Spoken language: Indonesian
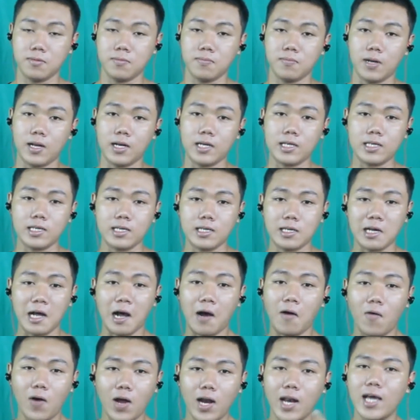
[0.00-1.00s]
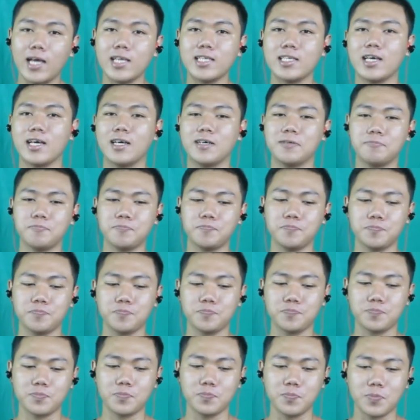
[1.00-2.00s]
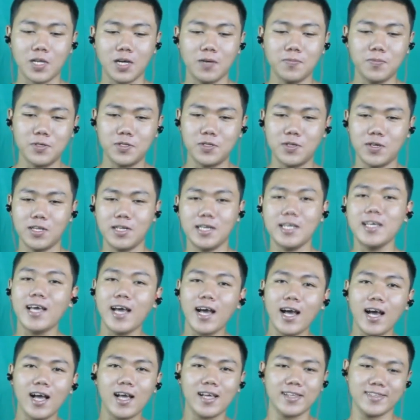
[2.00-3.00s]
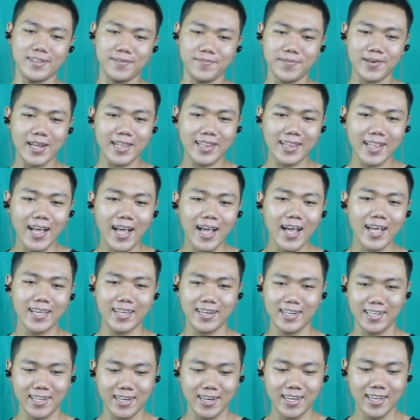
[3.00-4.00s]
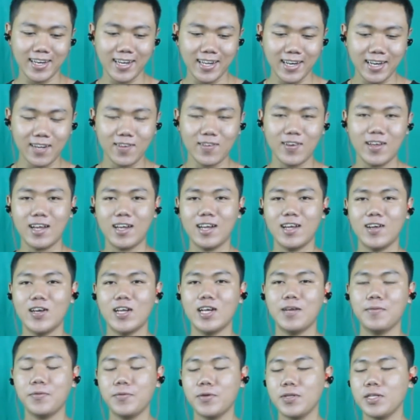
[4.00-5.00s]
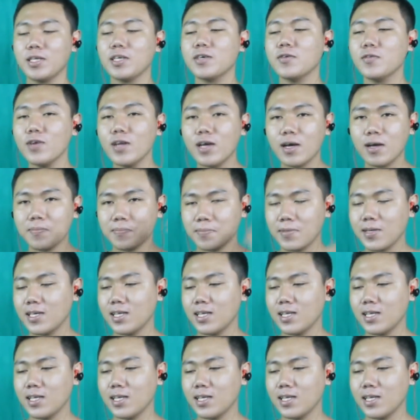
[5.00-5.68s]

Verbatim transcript: paling awalnya aja cok mau join ya cuma datang ini ini ini ini udah ada dapat duitnya ya udah